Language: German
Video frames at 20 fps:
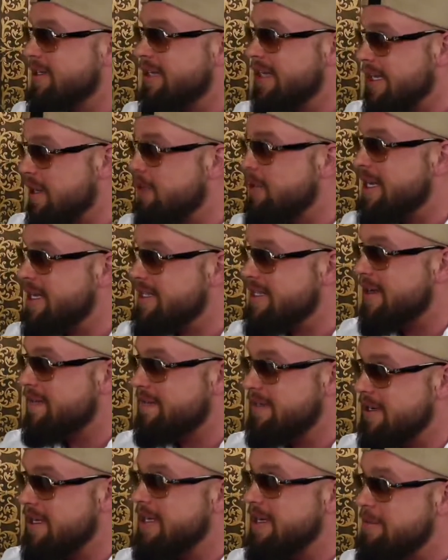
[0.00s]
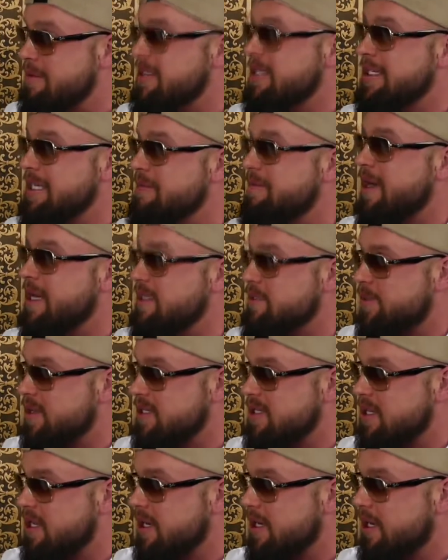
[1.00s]
Das. Ja, genau, genau, das darf nämlich niemals
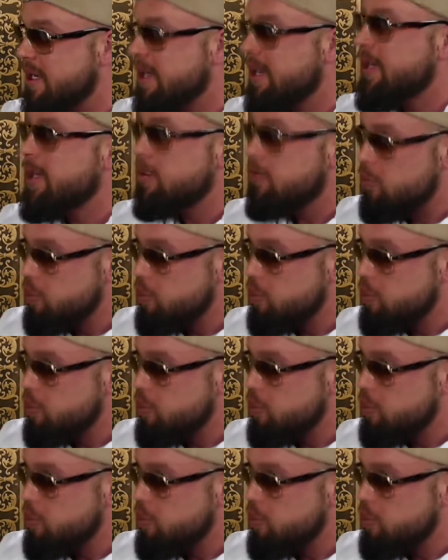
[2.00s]
passieren. Ja.